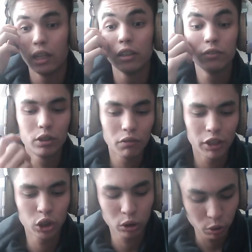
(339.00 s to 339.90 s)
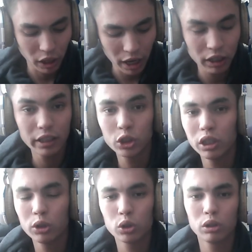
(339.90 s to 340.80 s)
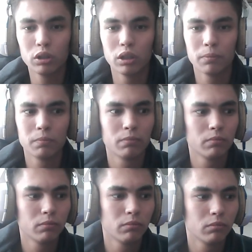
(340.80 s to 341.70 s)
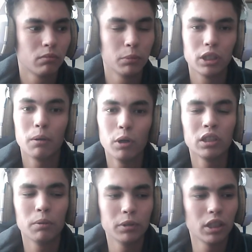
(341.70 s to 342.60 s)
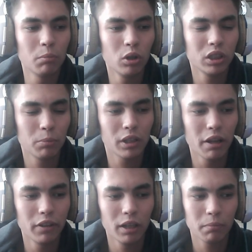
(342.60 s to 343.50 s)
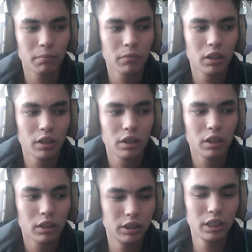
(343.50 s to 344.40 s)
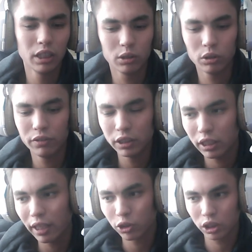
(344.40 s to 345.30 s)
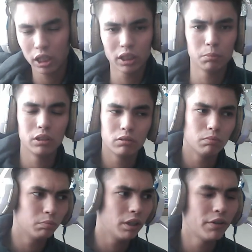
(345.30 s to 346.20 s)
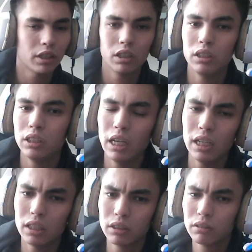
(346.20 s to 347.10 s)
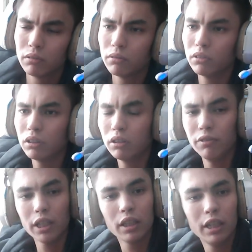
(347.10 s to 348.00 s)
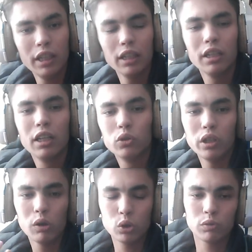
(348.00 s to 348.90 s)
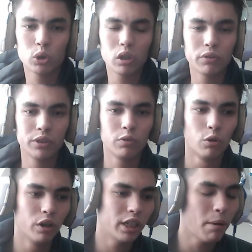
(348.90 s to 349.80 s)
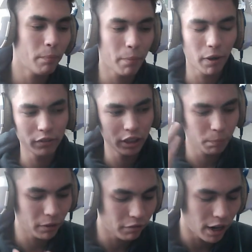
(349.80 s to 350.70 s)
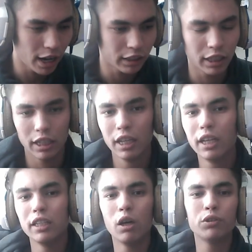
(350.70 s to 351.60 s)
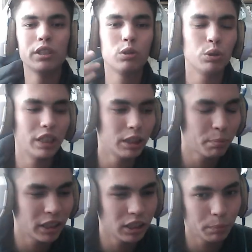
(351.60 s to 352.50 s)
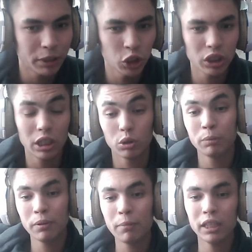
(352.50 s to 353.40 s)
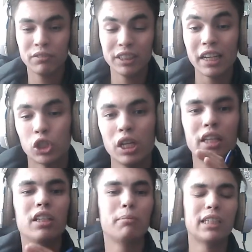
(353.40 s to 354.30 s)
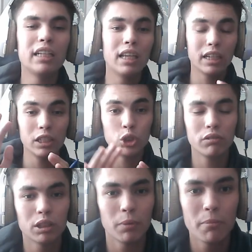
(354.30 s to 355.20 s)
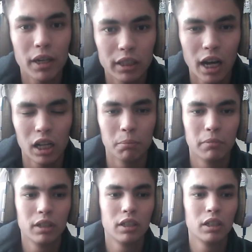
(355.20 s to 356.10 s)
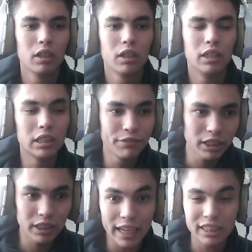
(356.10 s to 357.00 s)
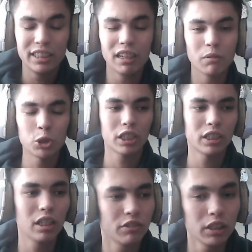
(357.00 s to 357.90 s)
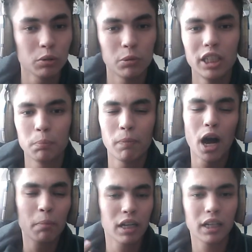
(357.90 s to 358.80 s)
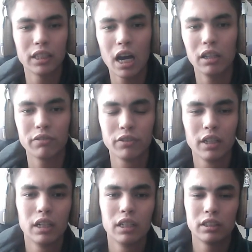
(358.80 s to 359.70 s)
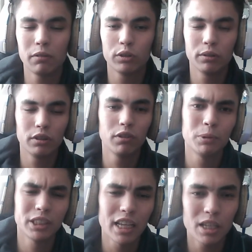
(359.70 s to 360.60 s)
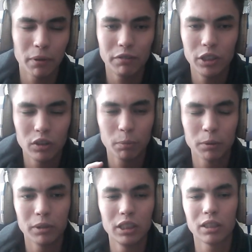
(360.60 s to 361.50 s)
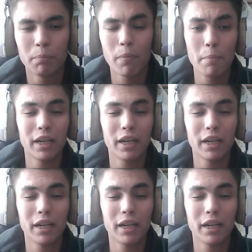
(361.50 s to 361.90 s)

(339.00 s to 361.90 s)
все в ваших руках, и я считаю, что мы заработаем, мы заработаем, главное делать. То есть, видите, я как-то, наверное, недели 2-3, но я уже вот сколько всего, я попал в какие-то приватки, я у всех друзей спросил про щитки. То есть, понимаете, вы также не обязательно ограничиваться моим каналом. Если вы не знаете, где вообще каналы взять, у меня есть папка каналов, там вот э, в описании под видео, посмотрите, там папка